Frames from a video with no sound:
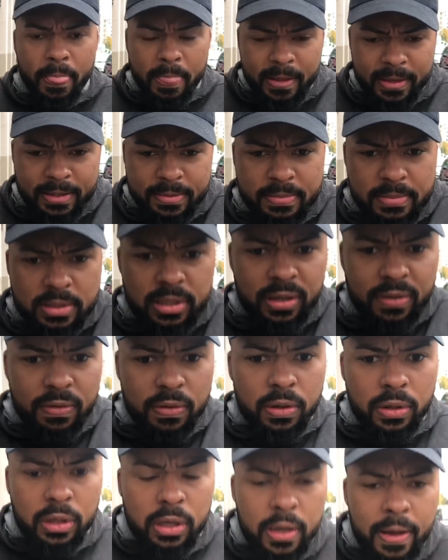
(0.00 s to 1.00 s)
man hat sich
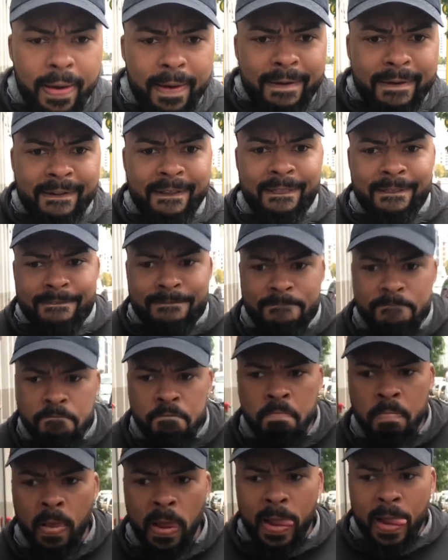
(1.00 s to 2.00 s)
jedes Mal vorgenommen,
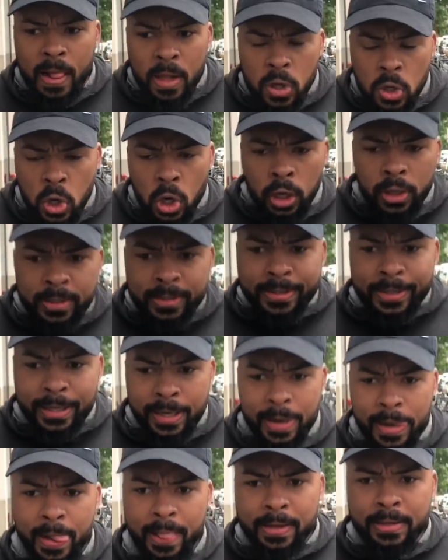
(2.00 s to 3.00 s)
jetzt traue ich mich,
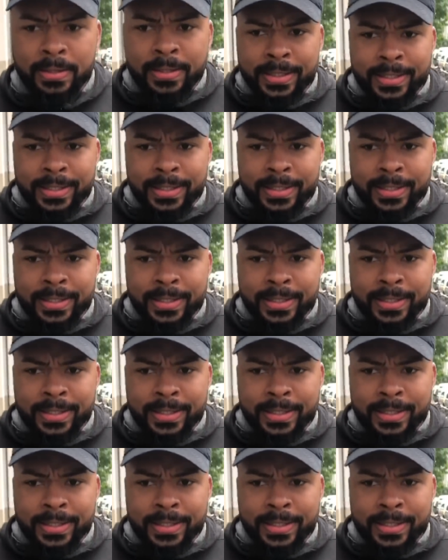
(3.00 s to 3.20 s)
sie richtig